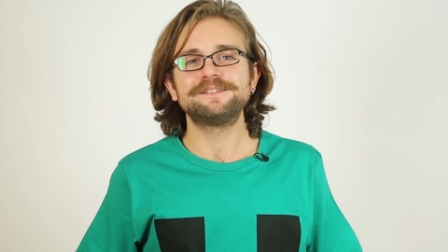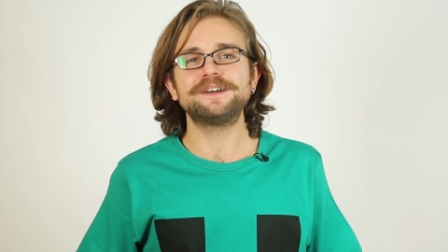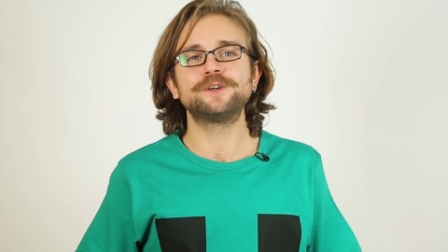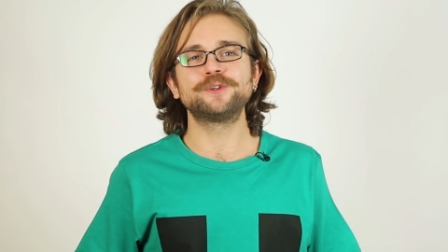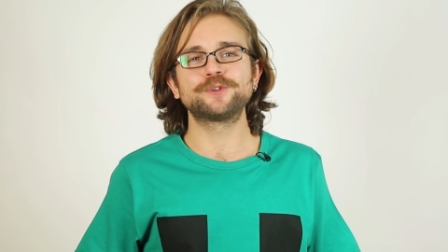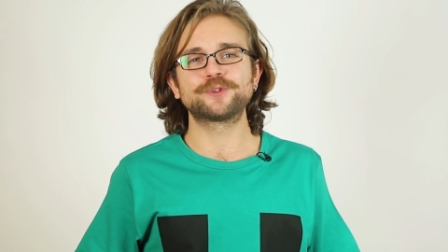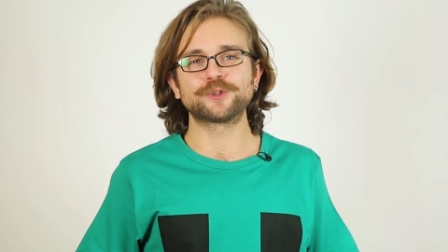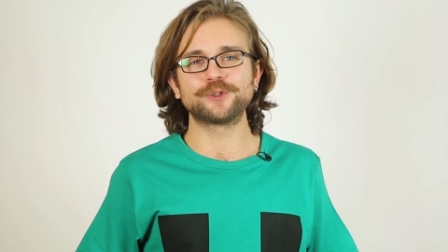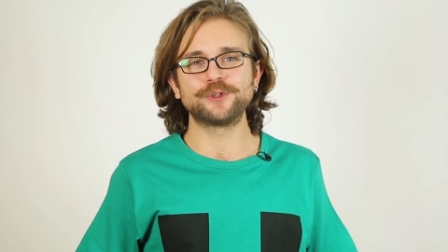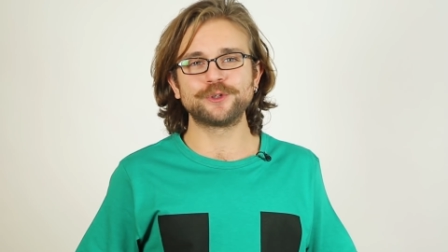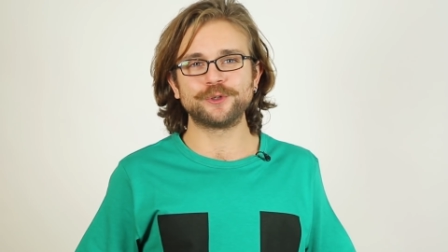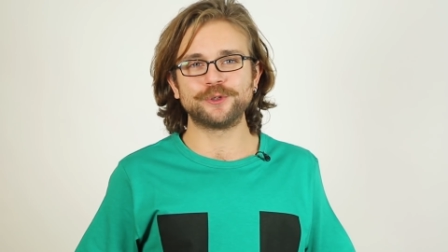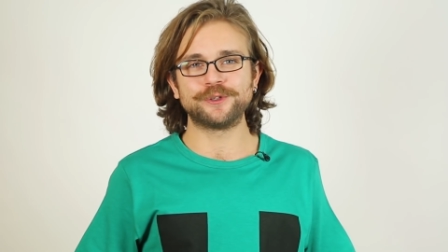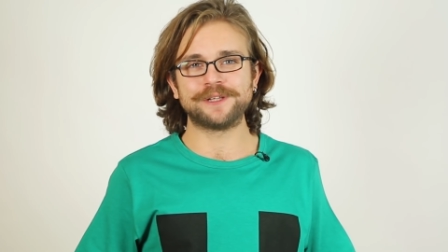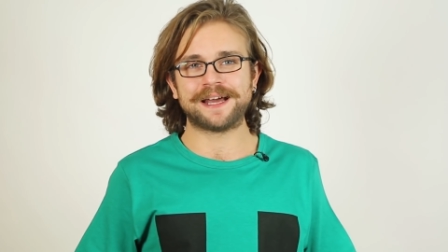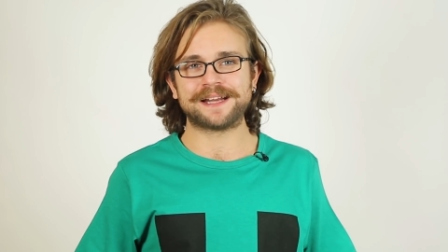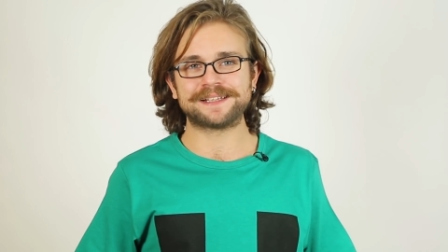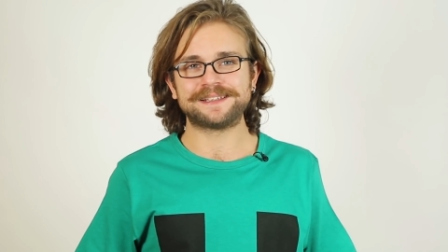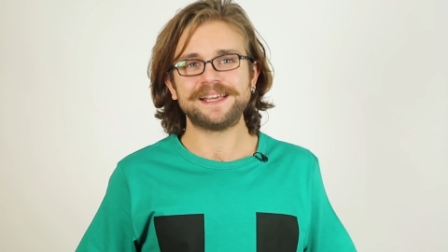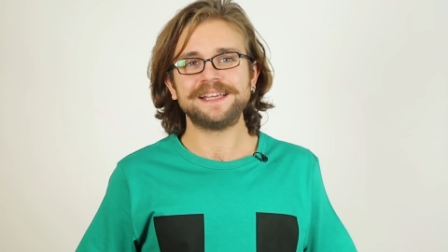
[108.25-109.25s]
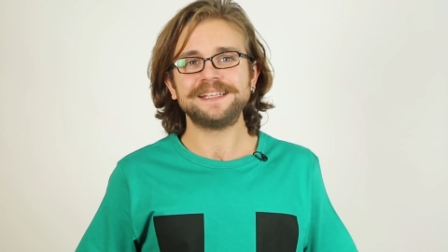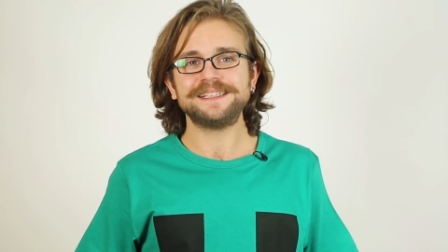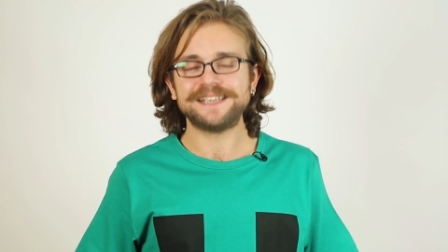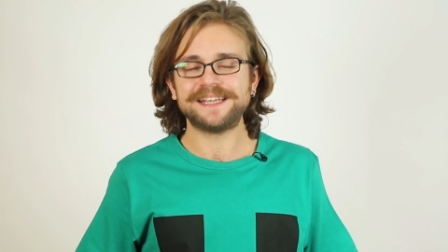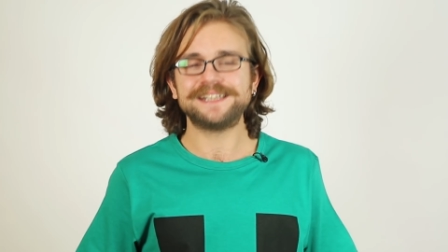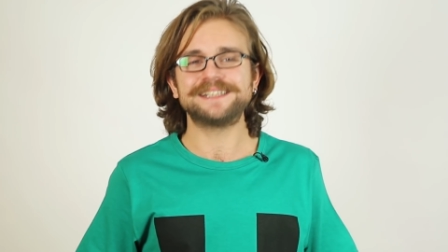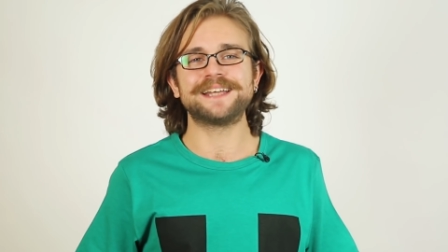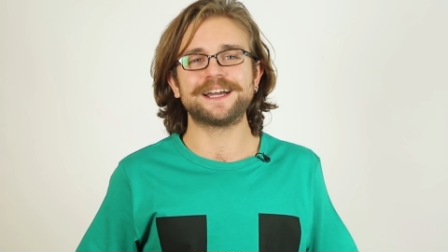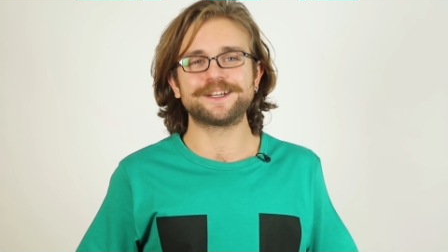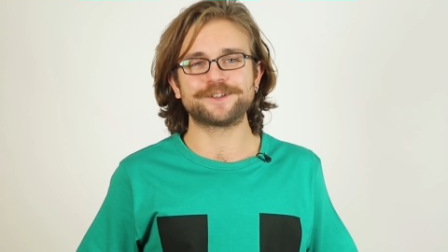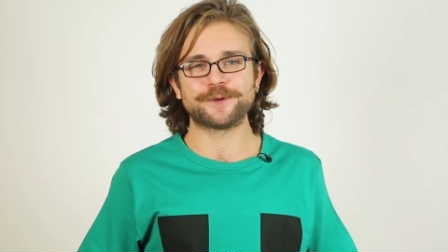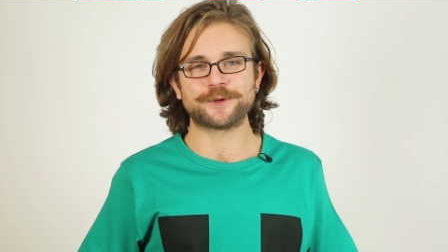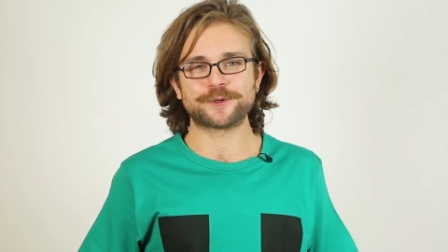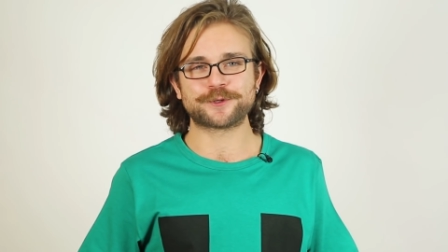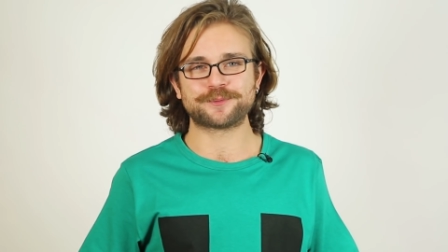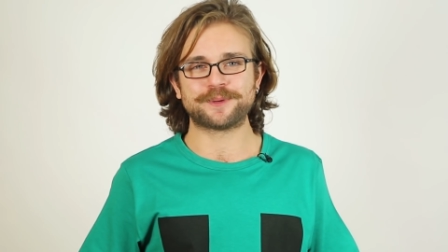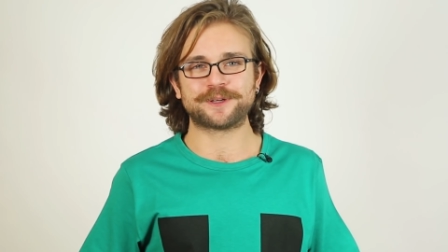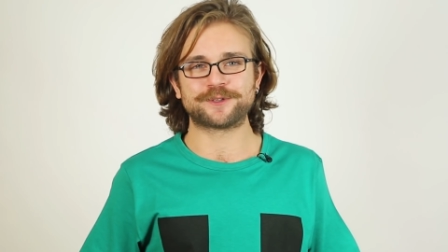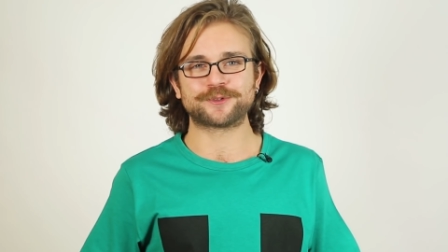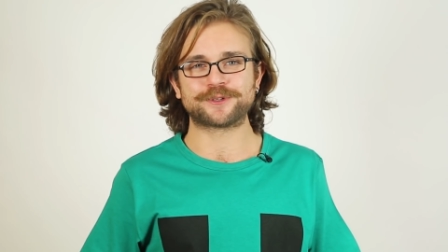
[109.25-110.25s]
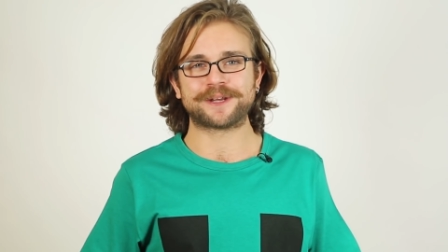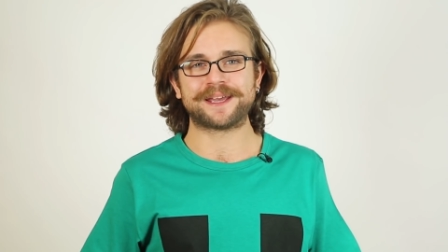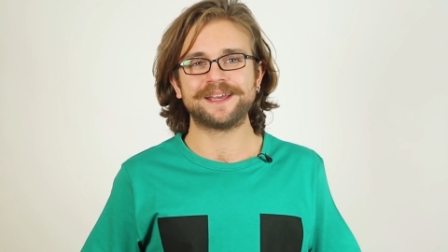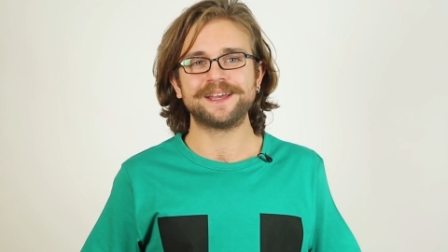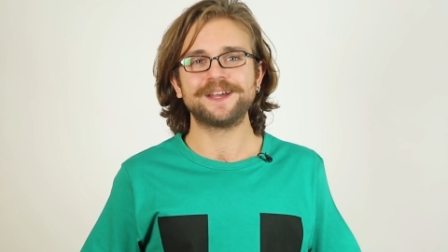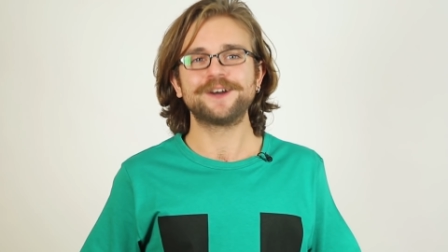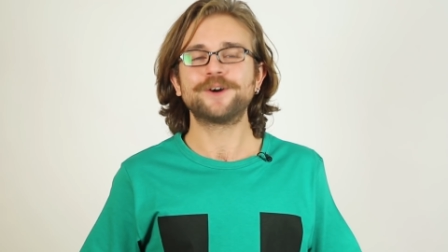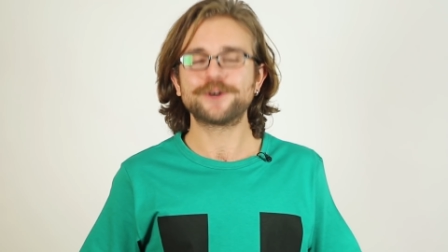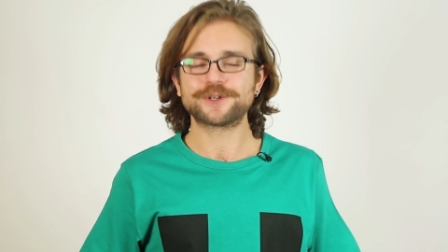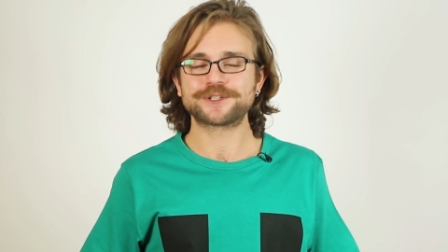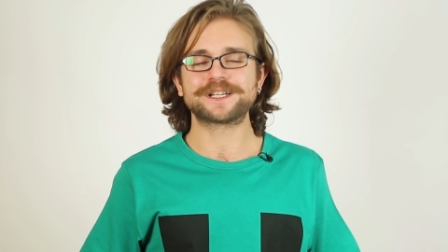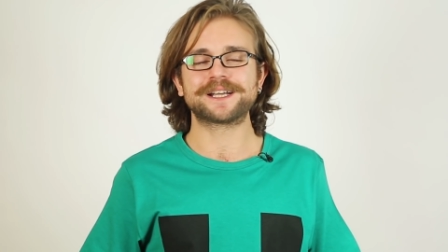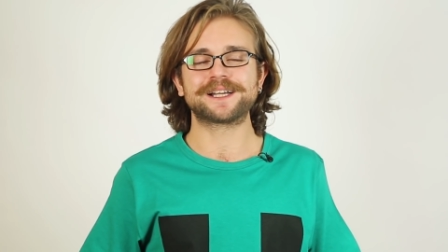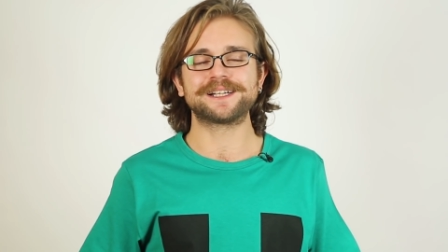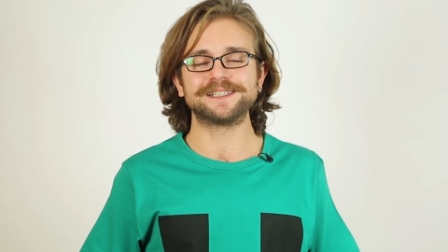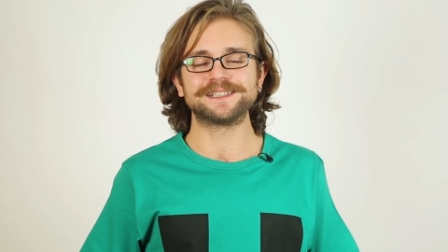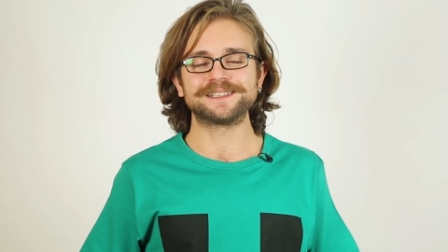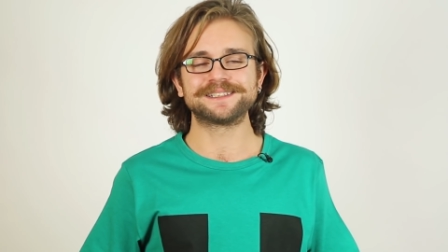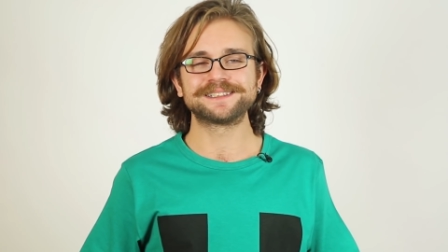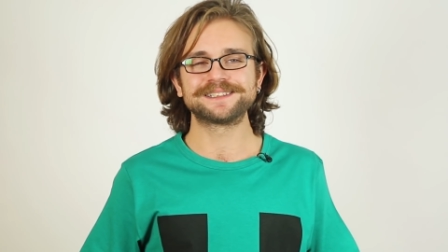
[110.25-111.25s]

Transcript: ve huzurlu günlerde yeniden görüşmek üzere. Hoşçakalın.